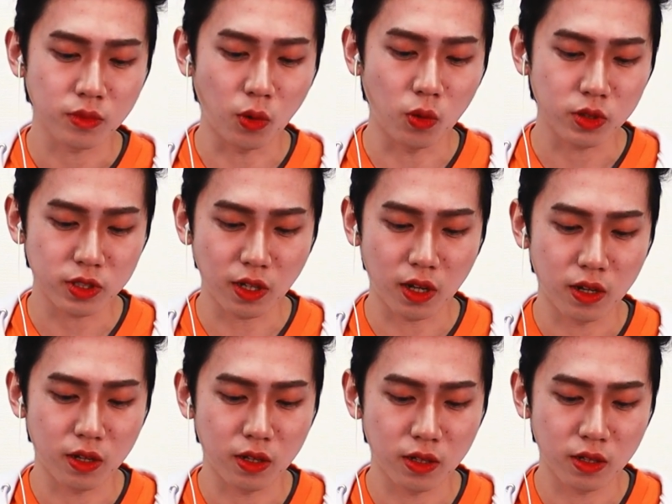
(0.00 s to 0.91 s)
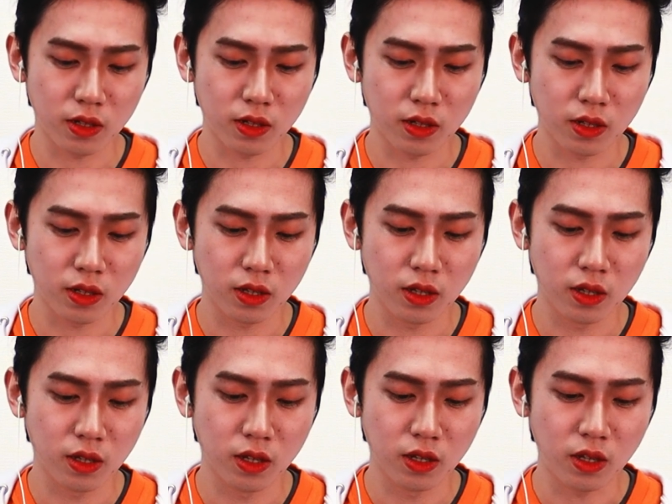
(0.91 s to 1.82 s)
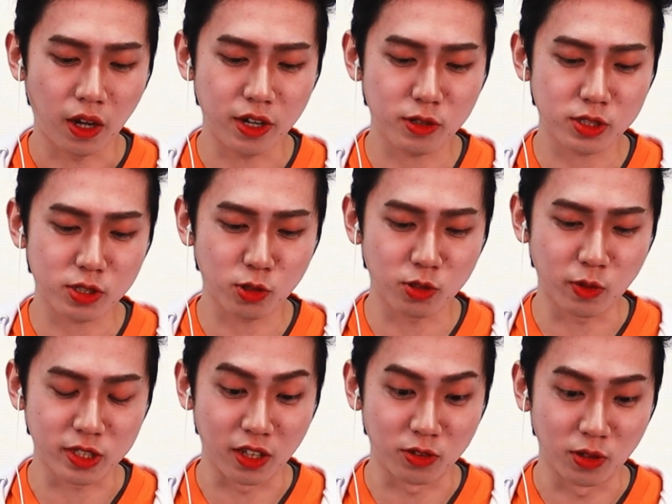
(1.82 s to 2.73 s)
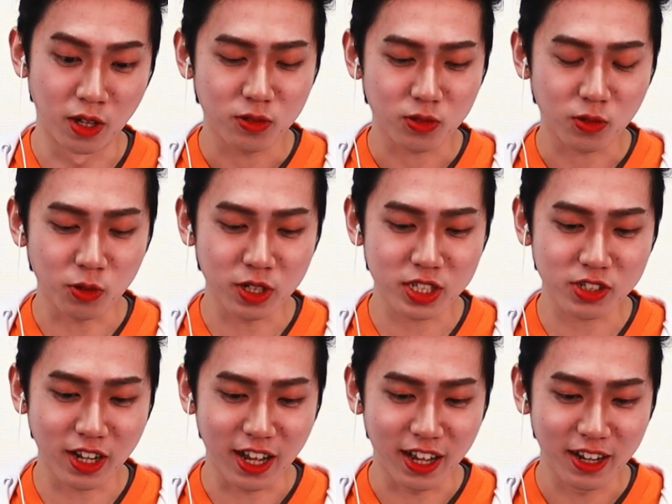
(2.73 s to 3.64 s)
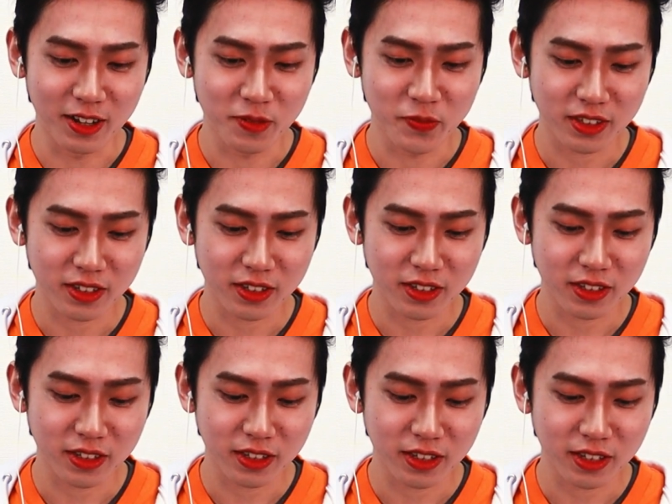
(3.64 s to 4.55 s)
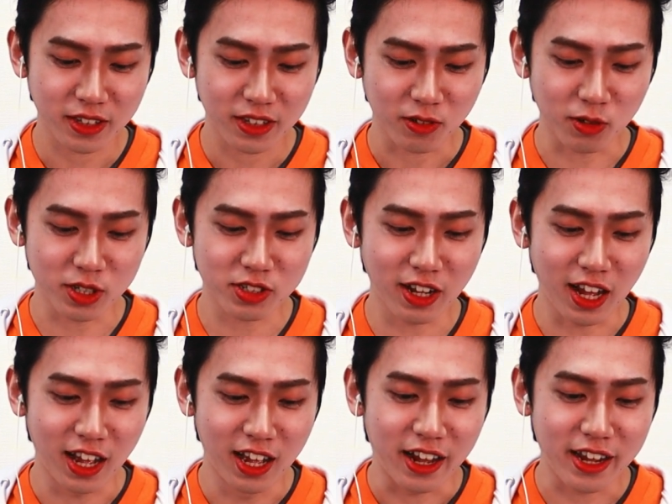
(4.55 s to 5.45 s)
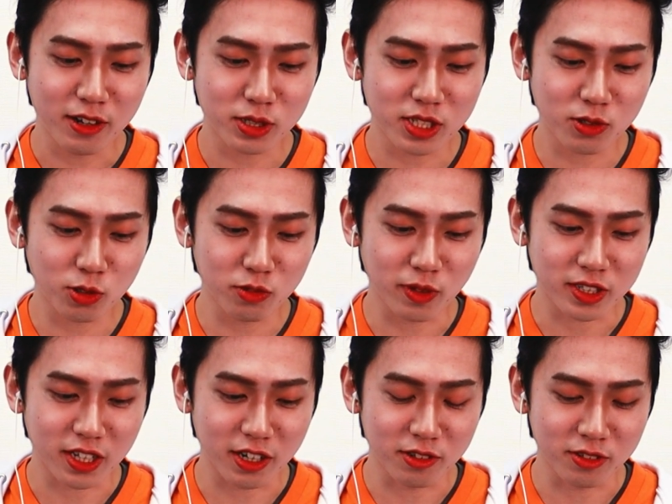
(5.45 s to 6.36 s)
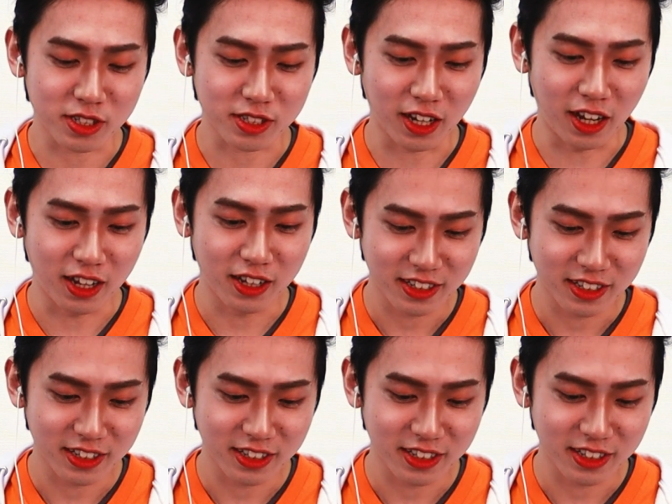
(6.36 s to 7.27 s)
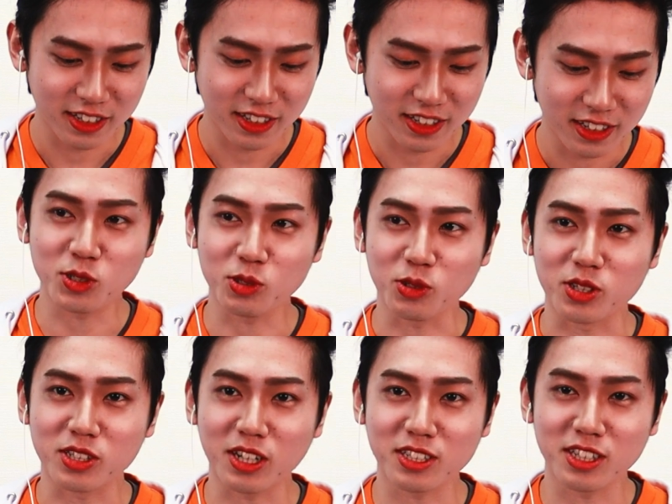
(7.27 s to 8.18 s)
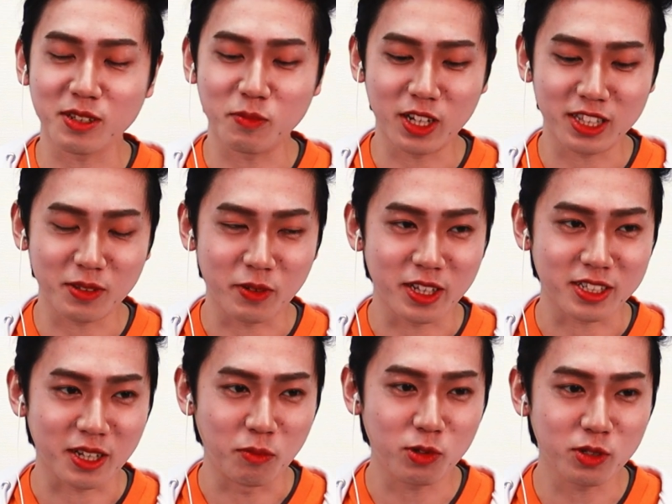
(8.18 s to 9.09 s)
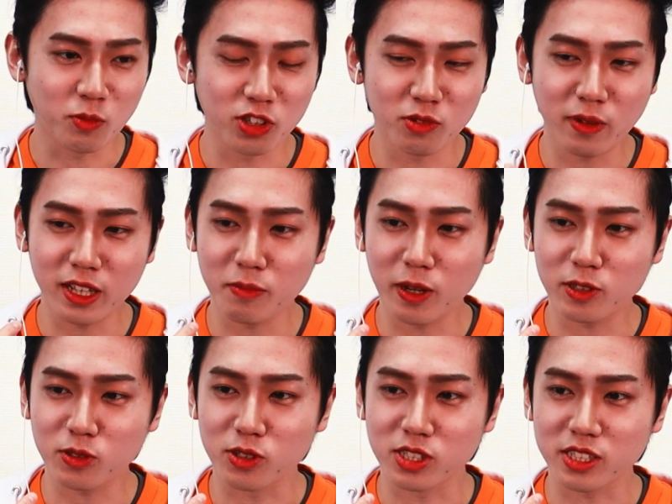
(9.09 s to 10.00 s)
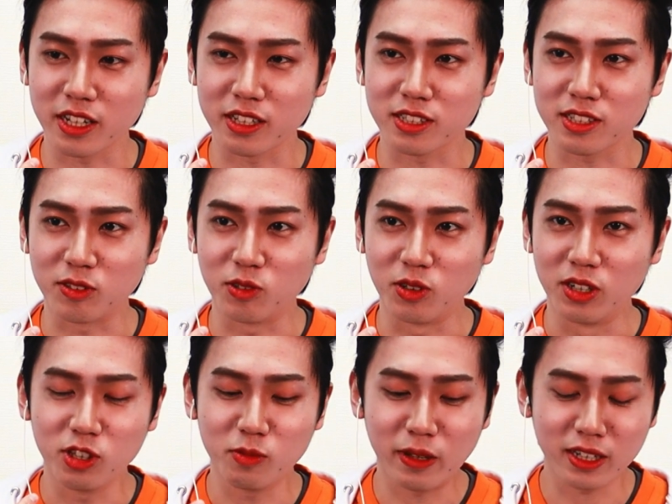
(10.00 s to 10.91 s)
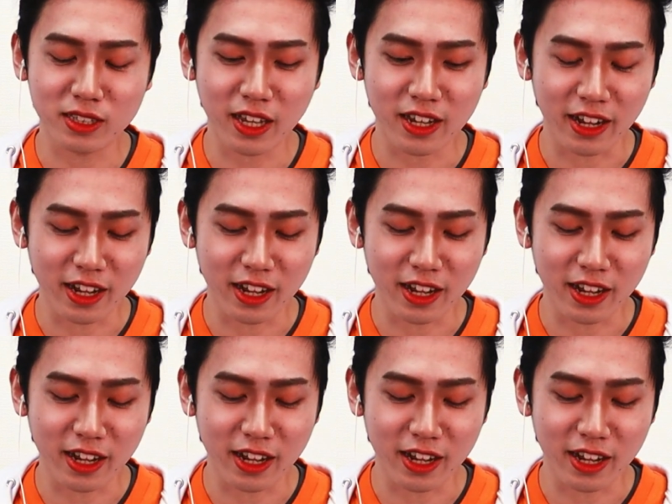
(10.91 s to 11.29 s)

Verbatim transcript: お来た早口言葉さんとこんにちはあ、こんにちは。こんにちは。早口言葉されるんですか。いやいますよ。ちょっと聞かせてもらってもいいですか。僕モノマネバトルしたいんですけど、モノマネ対